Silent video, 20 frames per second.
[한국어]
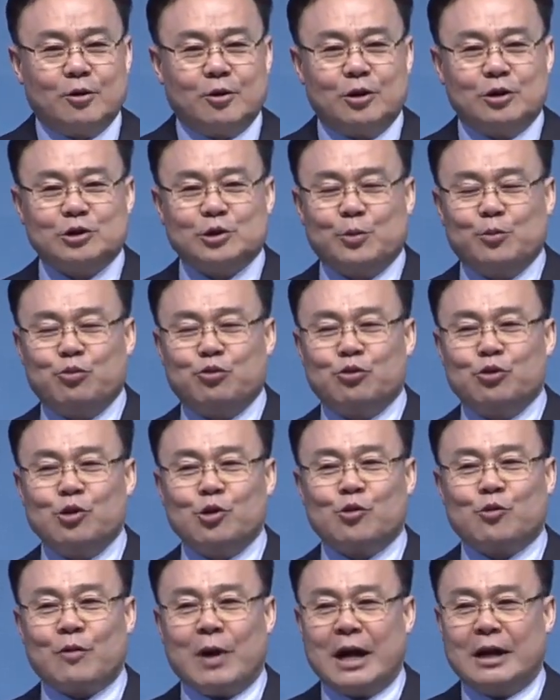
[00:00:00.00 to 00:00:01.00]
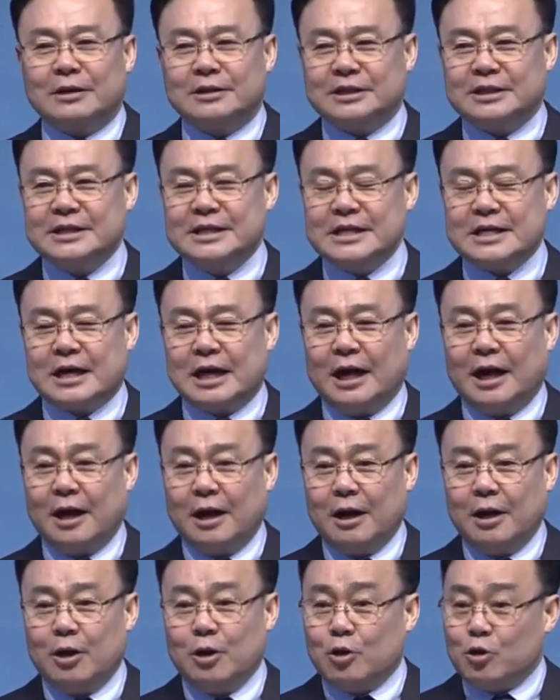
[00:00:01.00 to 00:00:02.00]
그래서 북을 꽝 치니까
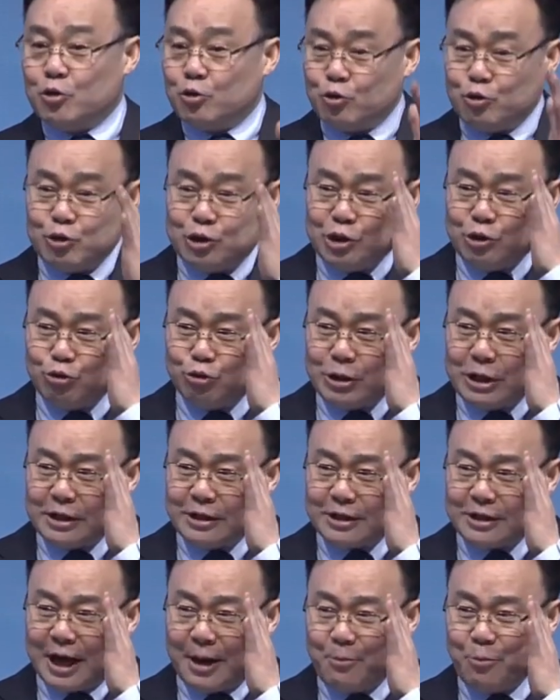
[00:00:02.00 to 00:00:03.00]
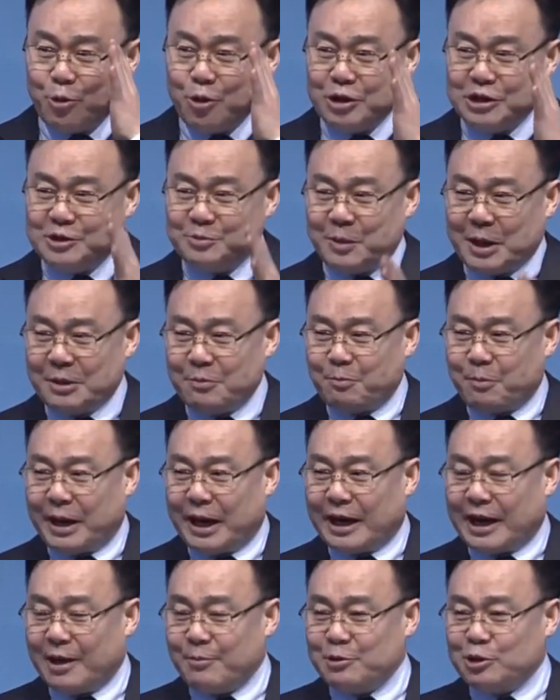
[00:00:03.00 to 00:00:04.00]
우리 눈에는 안 보이지만
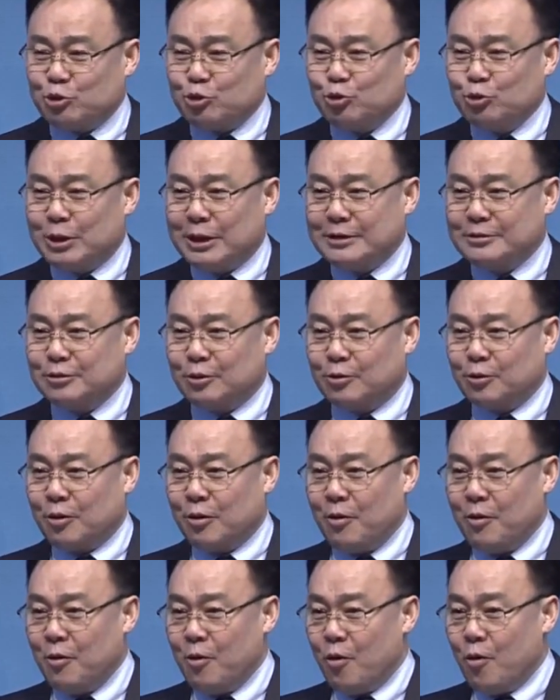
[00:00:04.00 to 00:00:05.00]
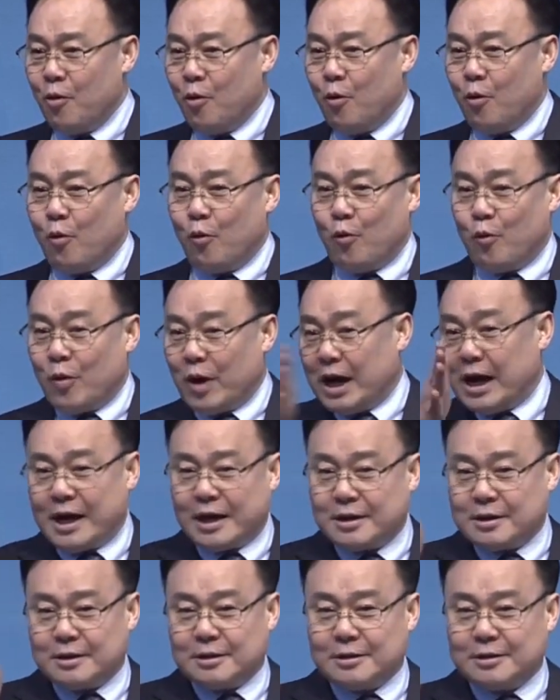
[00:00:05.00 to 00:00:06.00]
바람이 순간적으로 확
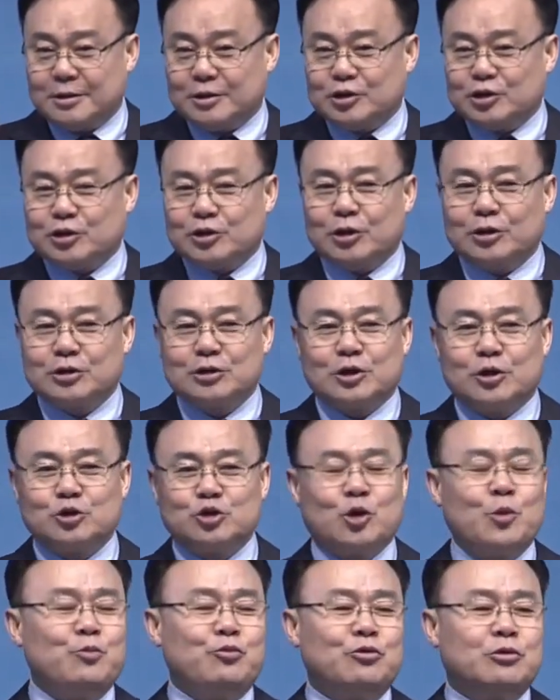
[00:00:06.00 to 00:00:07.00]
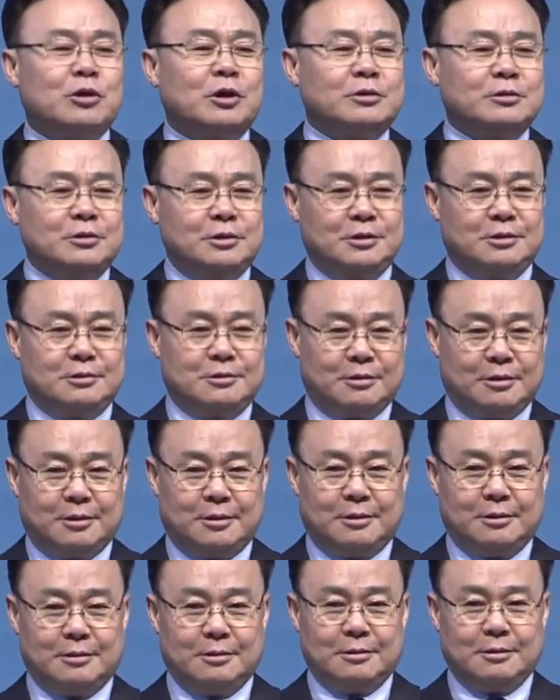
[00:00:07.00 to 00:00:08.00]
쳐서 촛불을 꺼뜨리는 거예요.
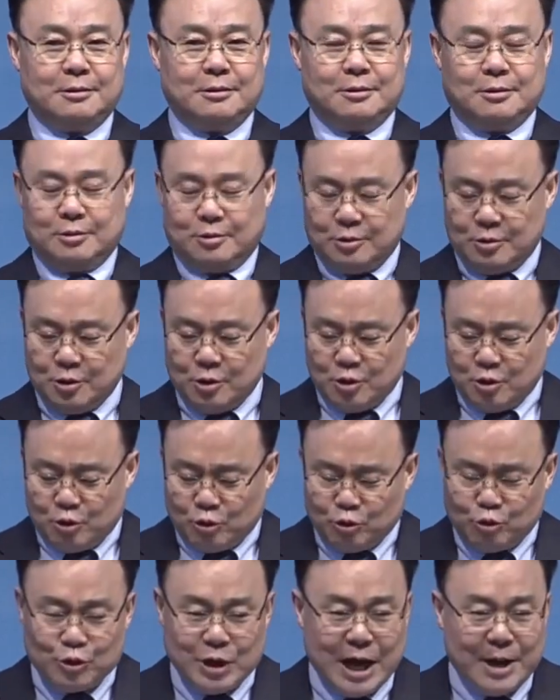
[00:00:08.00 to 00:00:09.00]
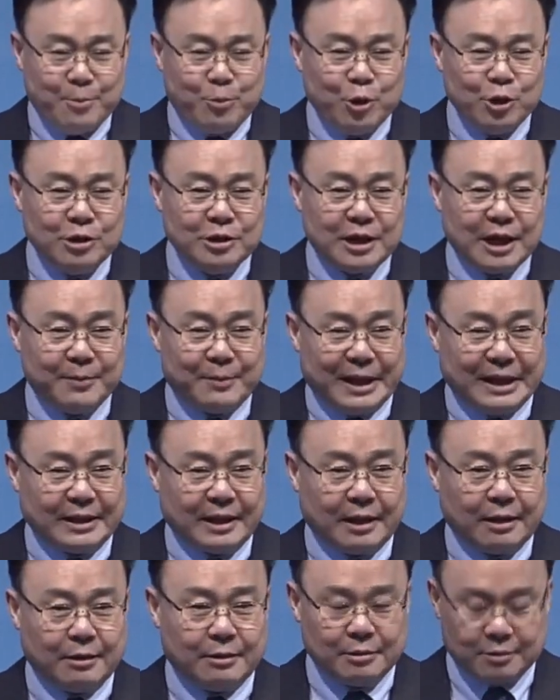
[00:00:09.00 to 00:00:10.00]
눈에 안 보이는 게
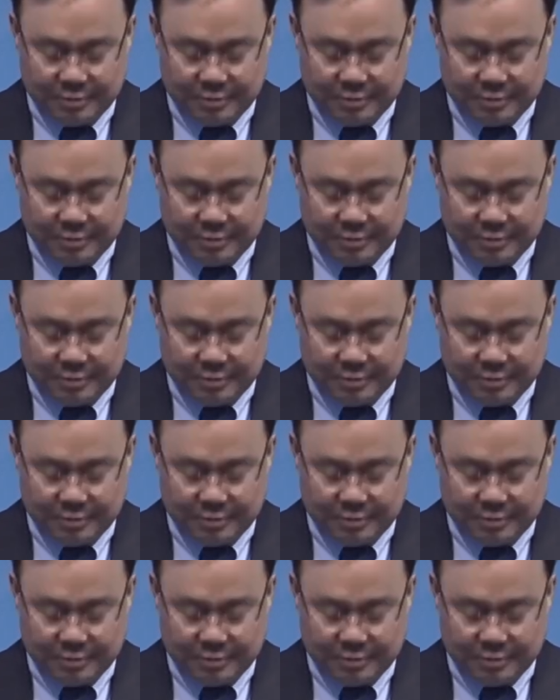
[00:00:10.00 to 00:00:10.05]
많아요.